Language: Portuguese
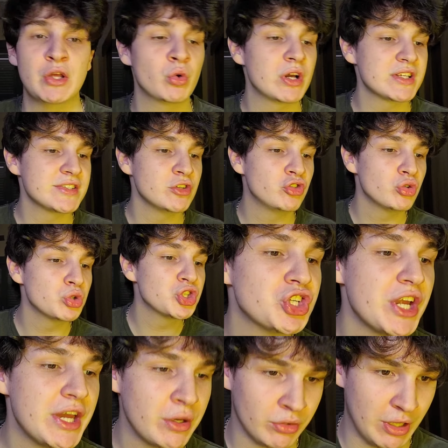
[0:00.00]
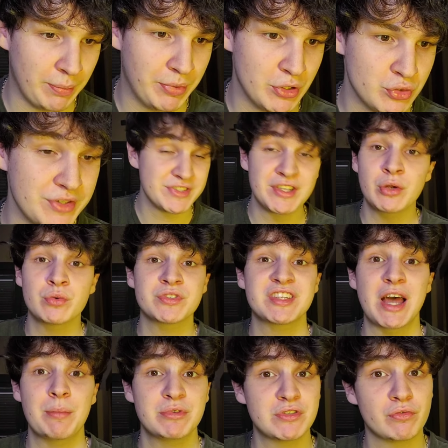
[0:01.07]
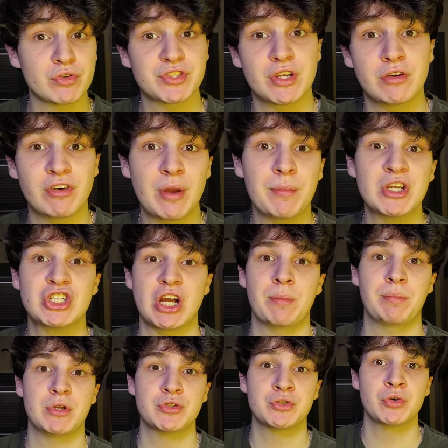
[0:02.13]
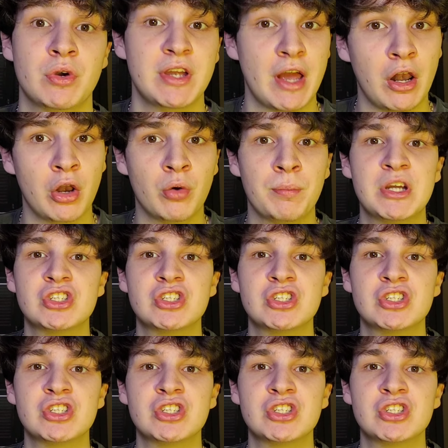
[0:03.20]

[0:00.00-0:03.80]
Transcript: Você nunca sentiu o cheiro da pessoa. Você não sabe se você não vai beijar a pessoa e ela não